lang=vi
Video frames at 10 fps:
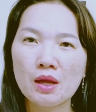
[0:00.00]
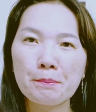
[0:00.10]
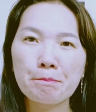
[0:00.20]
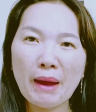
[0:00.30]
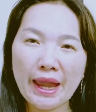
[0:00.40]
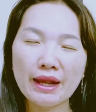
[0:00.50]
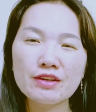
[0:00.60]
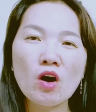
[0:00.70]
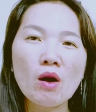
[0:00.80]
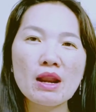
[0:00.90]
bạn
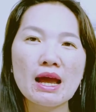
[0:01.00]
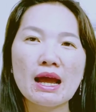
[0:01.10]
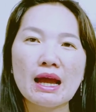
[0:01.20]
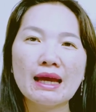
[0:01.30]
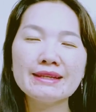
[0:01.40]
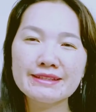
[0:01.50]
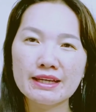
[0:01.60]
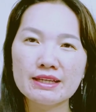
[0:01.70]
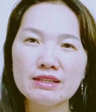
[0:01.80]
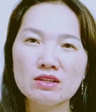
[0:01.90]
do là anh
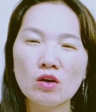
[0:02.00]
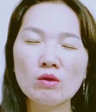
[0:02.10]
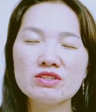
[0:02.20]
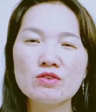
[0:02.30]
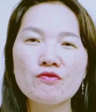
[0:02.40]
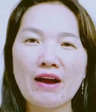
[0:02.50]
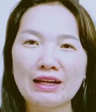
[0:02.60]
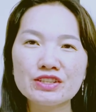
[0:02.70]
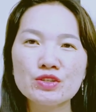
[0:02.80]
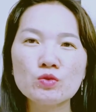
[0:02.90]
chị có sự
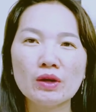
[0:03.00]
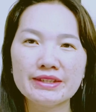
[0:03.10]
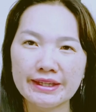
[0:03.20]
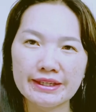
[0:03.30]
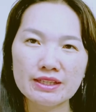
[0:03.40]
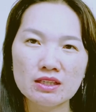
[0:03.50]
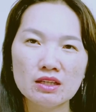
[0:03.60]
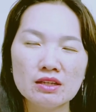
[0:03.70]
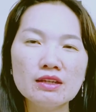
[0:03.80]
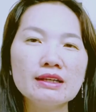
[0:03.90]
phản chiếu của anh chị
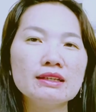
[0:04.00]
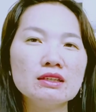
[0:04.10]
nên